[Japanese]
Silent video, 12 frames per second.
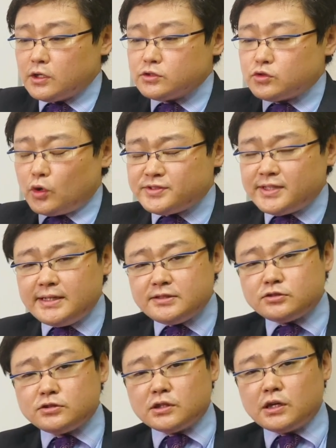祖先
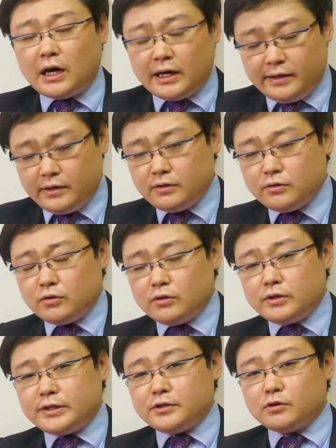崇拝
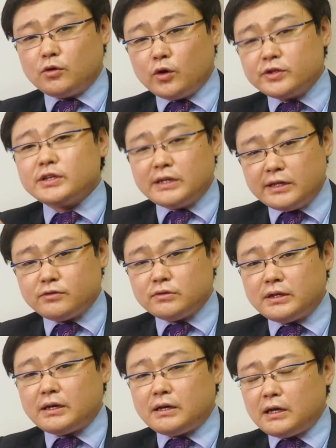の域を超えてない
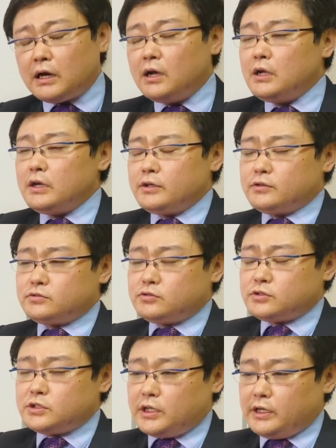とだから要す
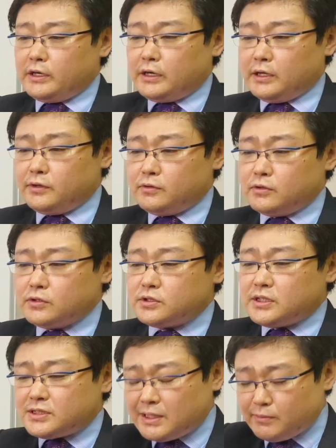るにあの
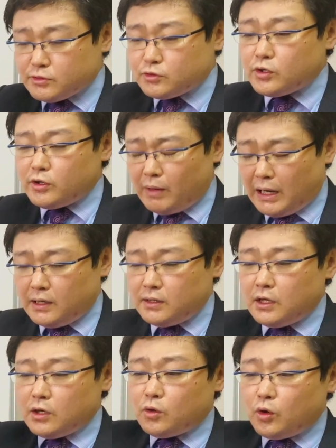でしかもそれは
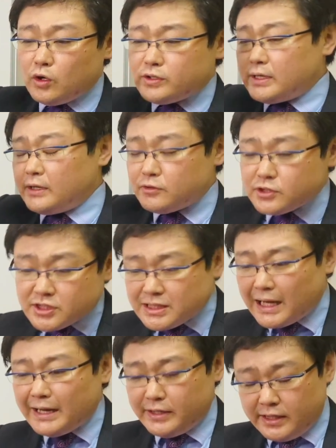皇帝の
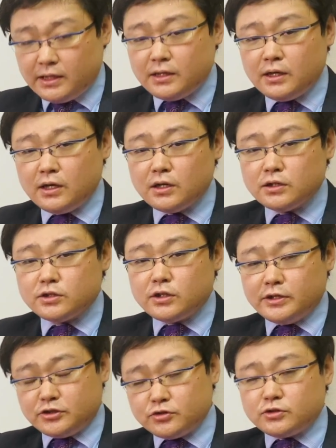下に
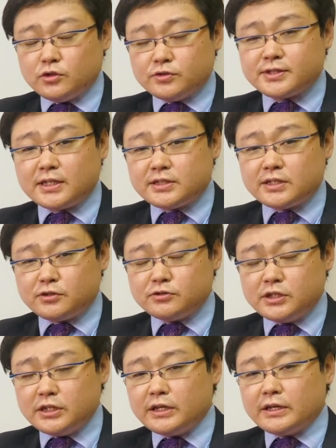宗教を司る
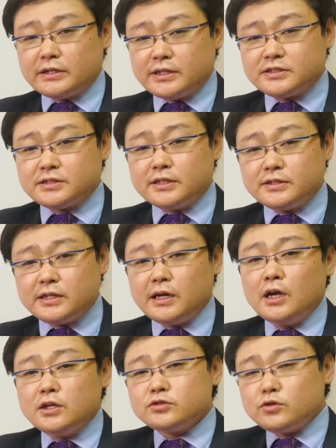人間たちがいて
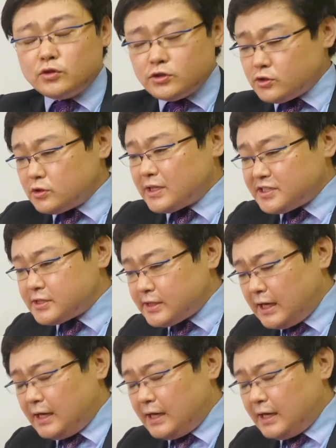その人たち